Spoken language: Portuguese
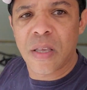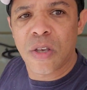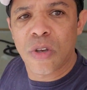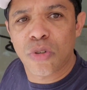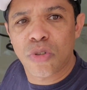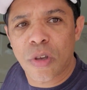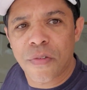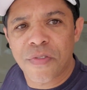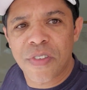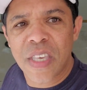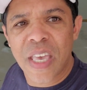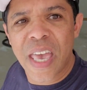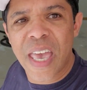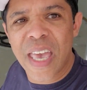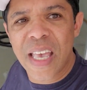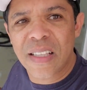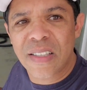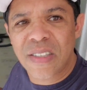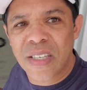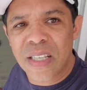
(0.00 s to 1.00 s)
Eu só vim
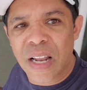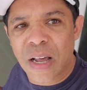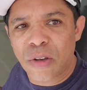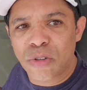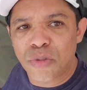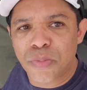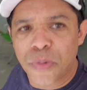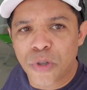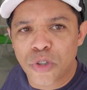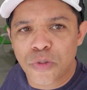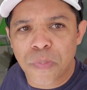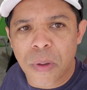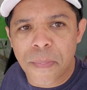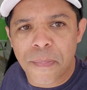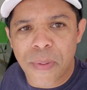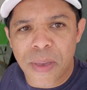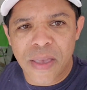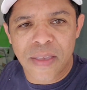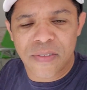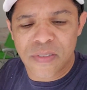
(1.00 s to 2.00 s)
retirar os meus
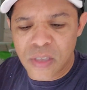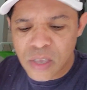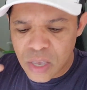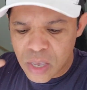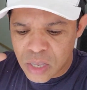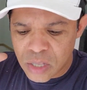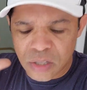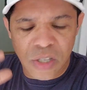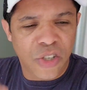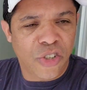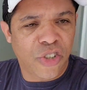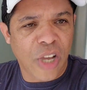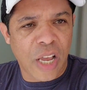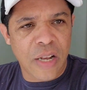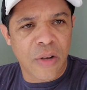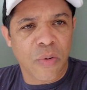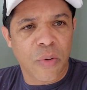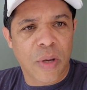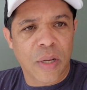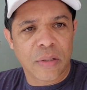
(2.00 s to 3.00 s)
papéis, deixar
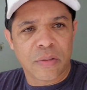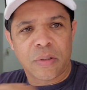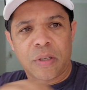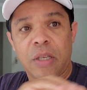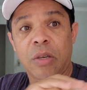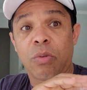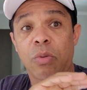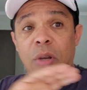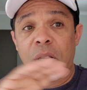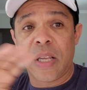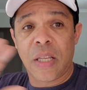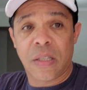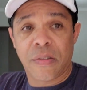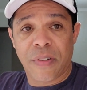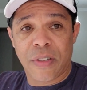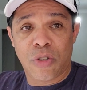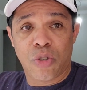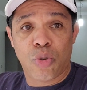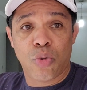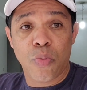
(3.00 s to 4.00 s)
ele num canto aqui, o cliente
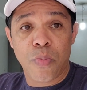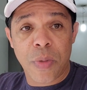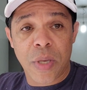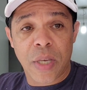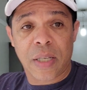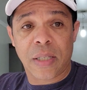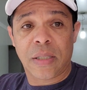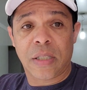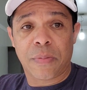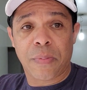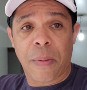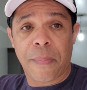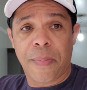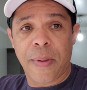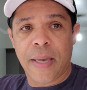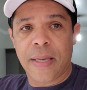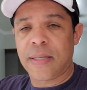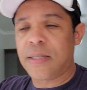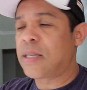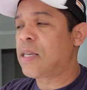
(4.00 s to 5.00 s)
vai sumir com esses
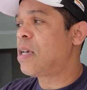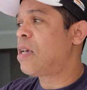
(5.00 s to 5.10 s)
papéis,